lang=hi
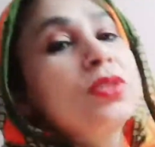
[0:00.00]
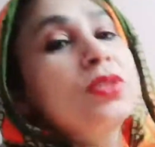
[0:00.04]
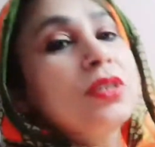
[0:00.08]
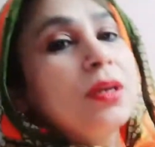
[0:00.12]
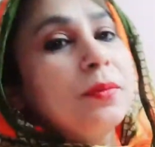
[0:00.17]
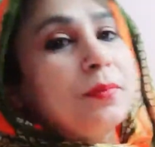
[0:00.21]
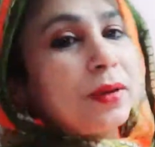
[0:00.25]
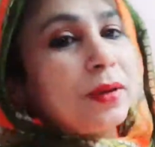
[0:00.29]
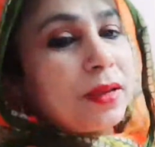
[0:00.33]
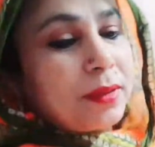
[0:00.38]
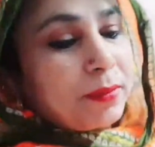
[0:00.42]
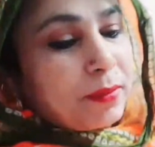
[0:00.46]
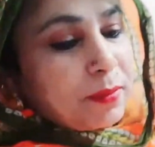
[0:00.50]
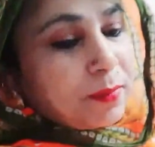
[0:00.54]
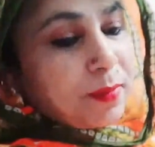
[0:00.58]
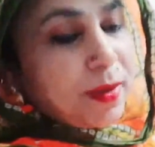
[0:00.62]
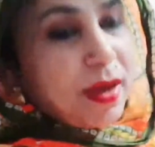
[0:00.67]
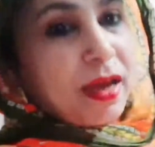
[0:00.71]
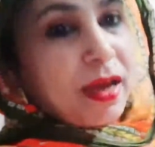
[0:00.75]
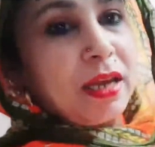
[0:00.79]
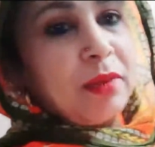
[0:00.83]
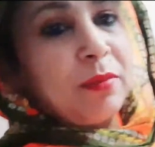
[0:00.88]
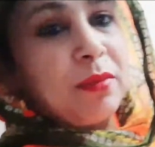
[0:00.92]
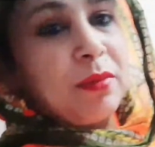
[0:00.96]
कपड़े अभी
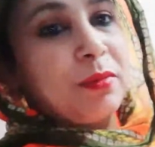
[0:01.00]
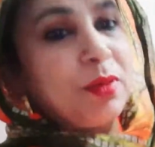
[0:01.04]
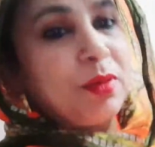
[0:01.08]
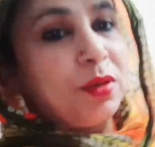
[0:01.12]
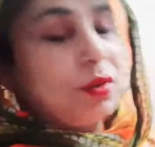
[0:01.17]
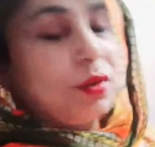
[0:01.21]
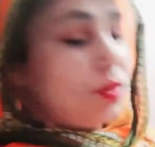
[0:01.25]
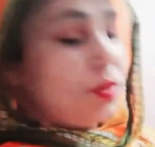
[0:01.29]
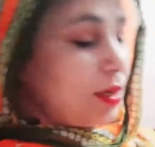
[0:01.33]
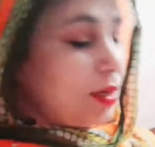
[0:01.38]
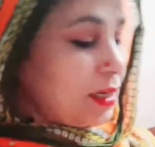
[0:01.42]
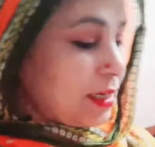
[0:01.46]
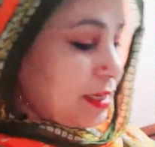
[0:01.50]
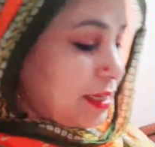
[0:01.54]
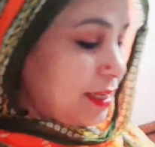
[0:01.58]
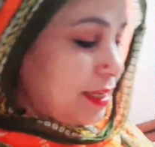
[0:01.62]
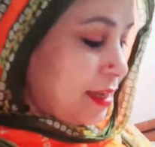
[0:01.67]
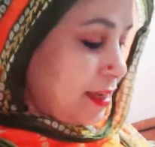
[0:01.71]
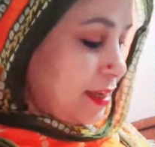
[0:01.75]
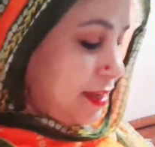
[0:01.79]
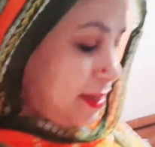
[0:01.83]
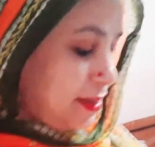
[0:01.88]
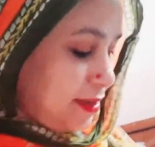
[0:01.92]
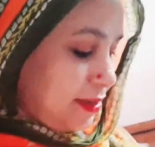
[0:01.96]
पानी में भिगो रखे
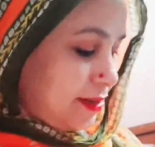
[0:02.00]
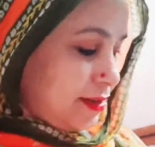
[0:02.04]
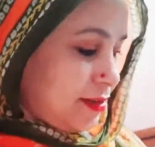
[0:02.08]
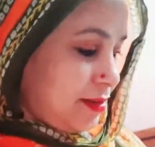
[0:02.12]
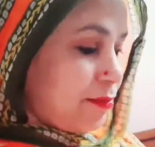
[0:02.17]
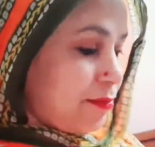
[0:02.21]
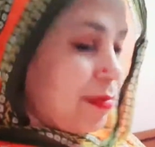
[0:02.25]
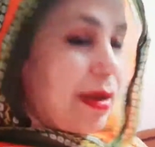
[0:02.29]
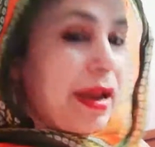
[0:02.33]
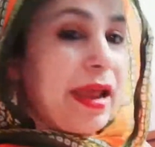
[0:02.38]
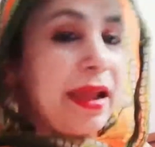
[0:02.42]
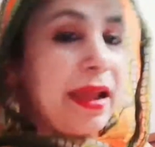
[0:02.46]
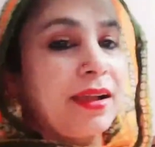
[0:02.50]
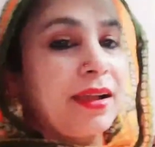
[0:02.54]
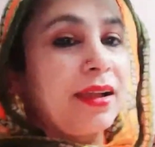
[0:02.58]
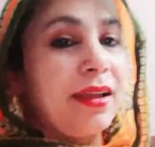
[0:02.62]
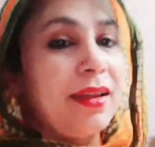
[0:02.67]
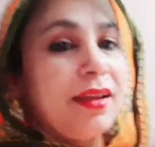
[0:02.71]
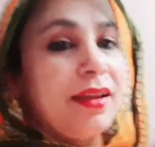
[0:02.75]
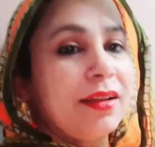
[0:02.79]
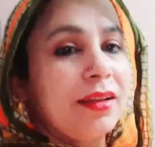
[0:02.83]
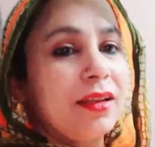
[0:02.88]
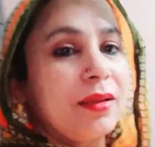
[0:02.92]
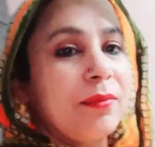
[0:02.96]
हैं ब्लैक
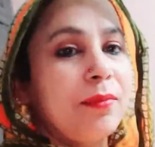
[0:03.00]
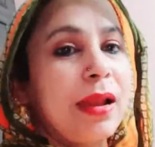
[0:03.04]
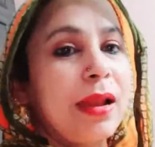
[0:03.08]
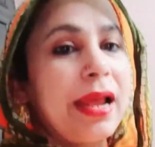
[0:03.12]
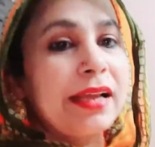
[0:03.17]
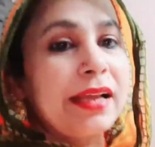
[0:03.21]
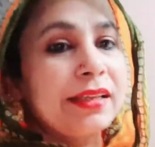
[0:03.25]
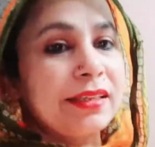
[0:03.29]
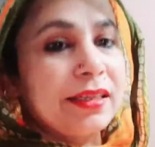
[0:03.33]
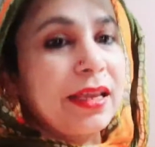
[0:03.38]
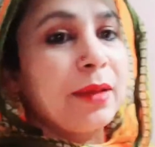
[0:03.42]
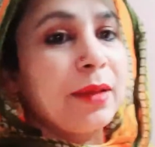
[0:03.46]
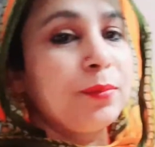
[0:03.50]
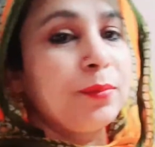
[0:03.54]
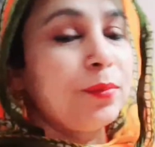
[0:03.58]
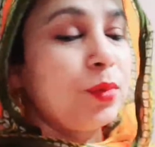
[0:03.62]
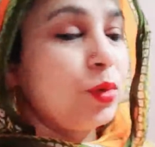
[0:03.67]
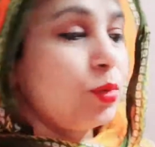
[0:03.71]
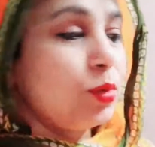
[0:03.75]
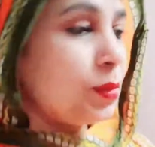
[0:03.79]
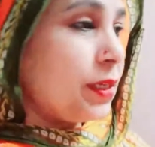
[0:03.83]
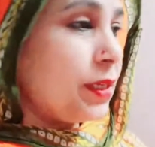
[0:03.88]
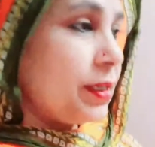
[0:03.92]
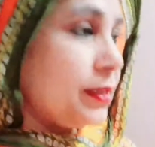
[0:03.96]
कलर के ब्लैक शैम्पू
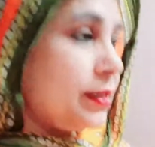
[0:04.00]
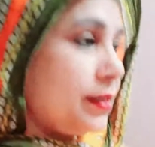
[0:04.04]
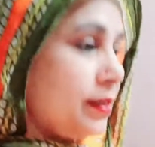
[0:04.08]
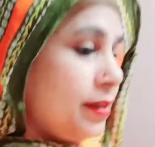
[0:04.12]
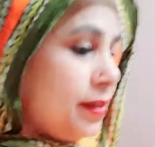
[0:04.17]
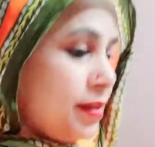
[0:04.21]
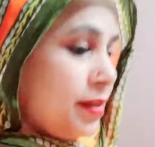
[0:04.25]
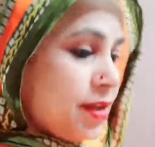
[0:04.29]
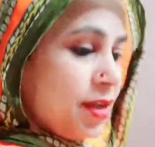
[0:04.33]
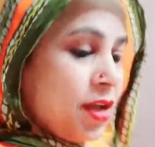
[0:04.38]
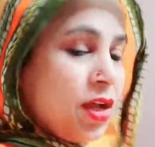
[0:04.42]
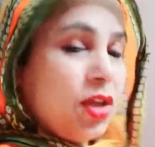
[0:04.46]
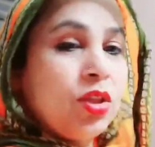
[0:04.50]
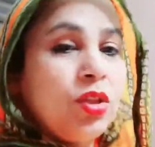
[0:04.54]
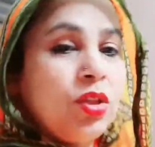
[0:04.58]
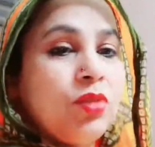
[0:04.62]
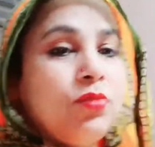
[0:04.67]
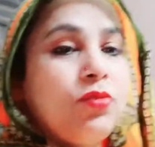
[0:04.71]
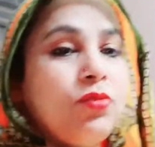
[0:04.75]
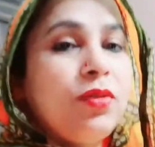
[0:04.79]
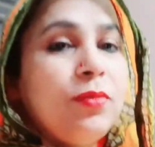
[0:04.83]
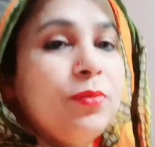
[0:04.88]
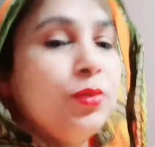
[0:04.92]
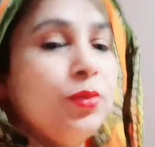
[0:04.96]
में तो
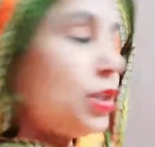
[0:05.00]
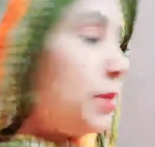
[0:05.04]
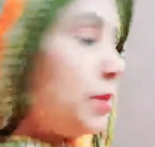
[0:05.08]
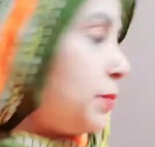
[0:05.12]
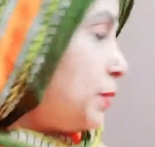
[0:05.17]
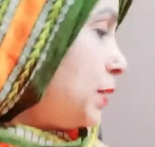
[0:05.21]
वो मुझे भी